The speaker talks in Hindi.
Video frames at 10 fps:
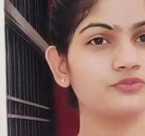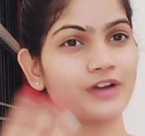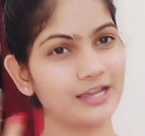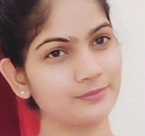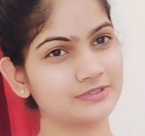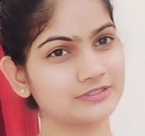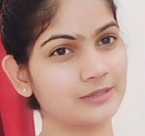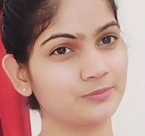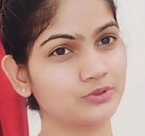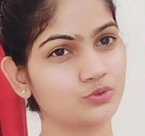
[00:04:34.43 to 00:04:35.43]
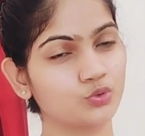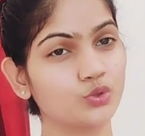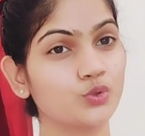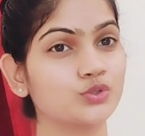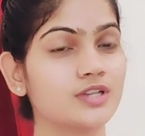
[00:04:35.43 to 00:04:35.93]
फाइव स्टेप इज़ टू
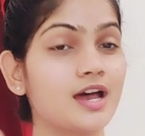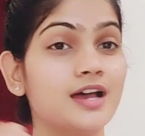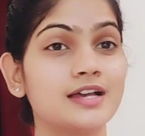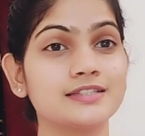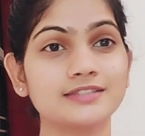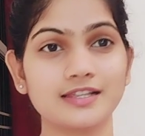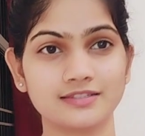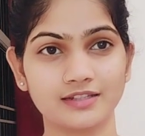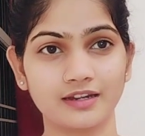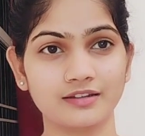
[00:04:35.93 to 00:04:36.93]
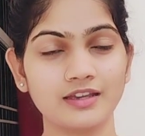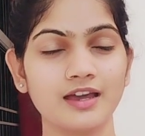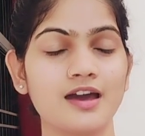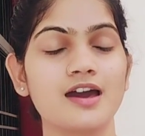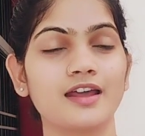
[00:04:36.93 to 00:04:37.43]
यूज़ अ सनस्क्रीन
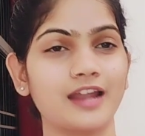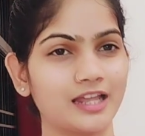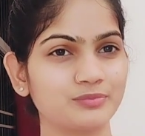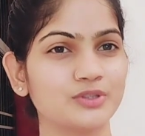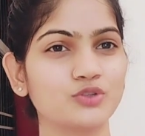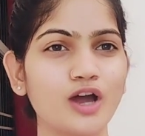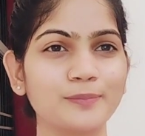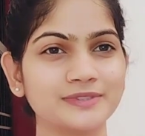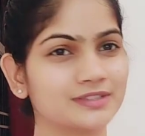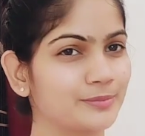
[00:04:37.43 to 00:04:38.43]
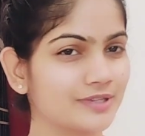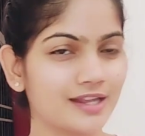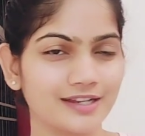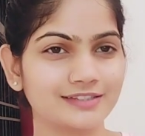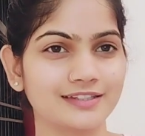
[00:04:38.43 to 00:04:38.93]
रात में तो आप इसके बिना
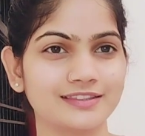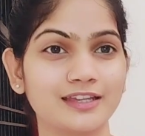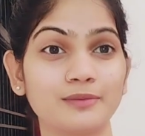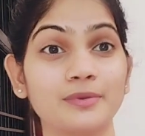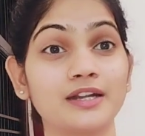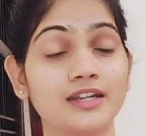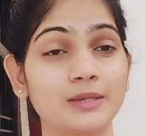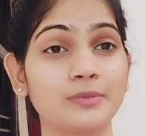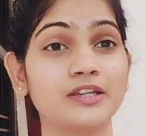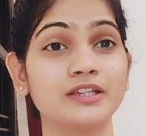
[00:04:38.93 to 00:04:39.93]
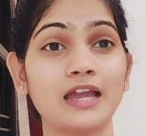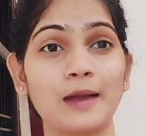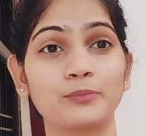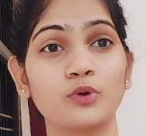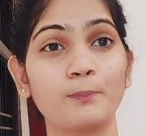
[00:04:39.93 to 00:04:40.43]
रह सकते हैं बट डे में ये
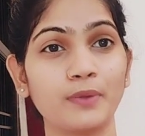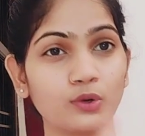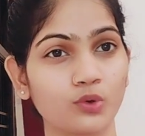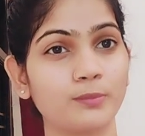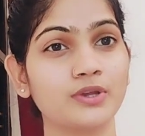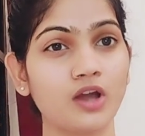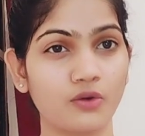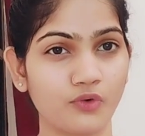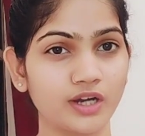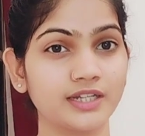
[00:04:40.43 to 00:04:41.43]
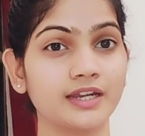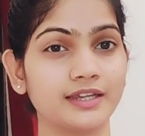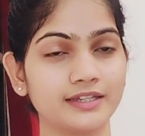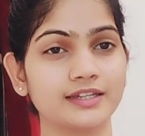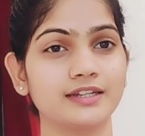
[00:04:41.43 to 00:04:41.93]
आपको बिल्कुल भी अवॉइड
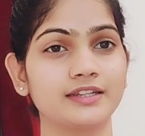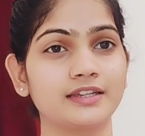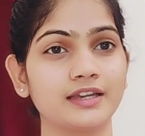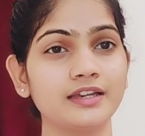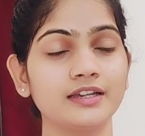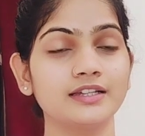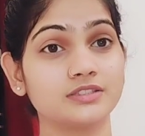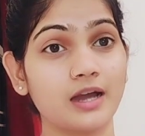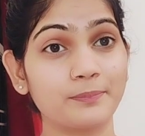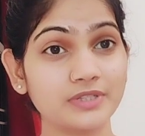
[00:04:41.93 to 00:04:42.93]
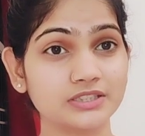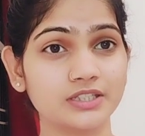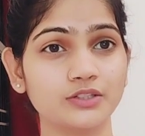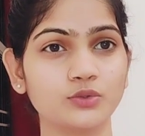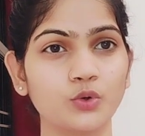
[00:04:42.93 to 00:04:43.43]
नहीं करनी है अपनी
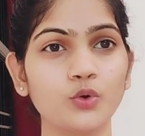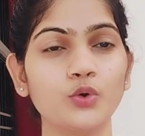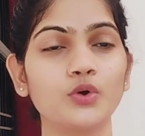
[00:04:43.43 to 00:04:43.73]
स्किन को